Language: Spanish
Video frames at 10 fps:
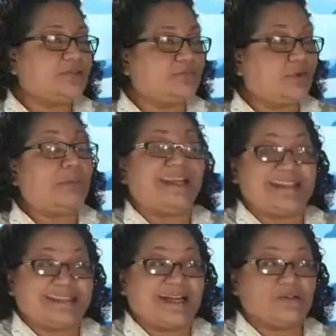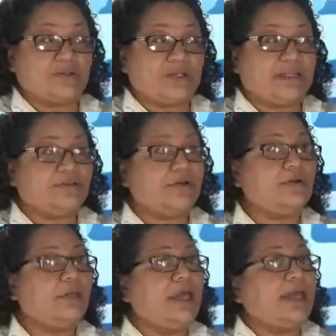formalizar su relación,
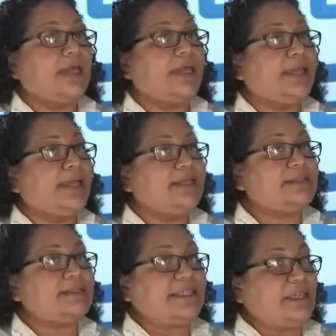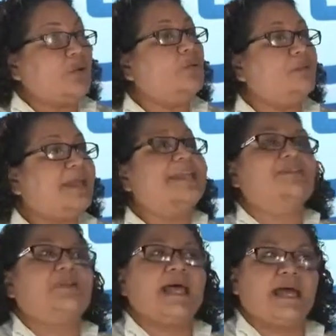eh, si un
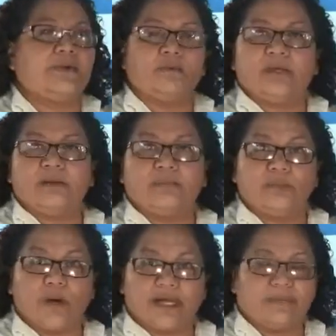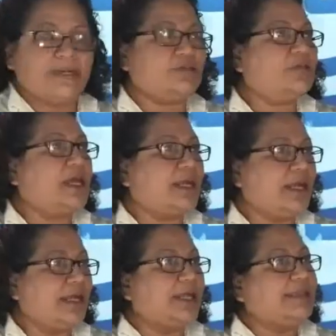venezolano, una mujer
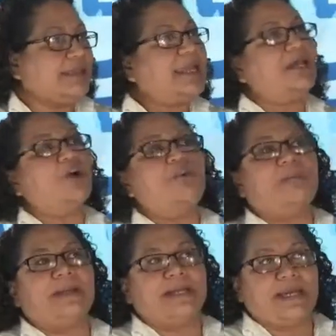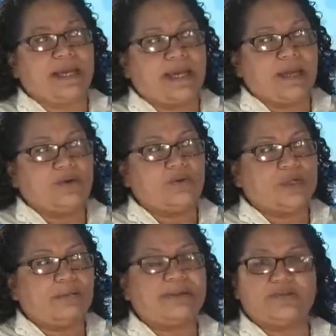venezolana tiene como pareja
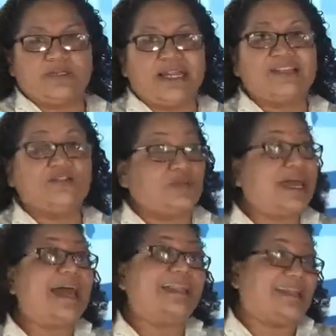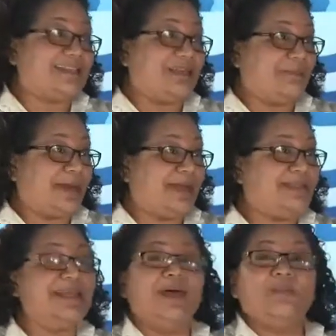una persona nacional de ese
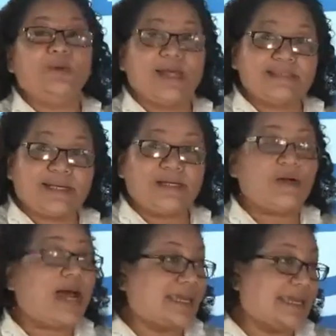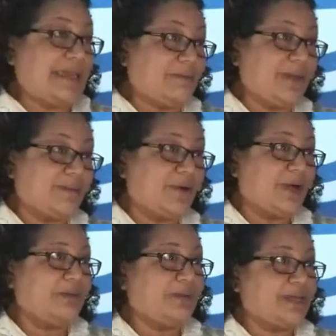país, puede hacerlo aquí mismo
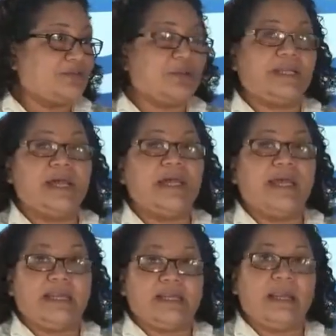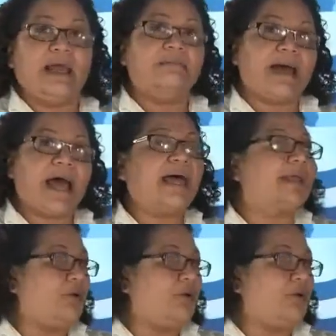en Venezuela, en las embajadas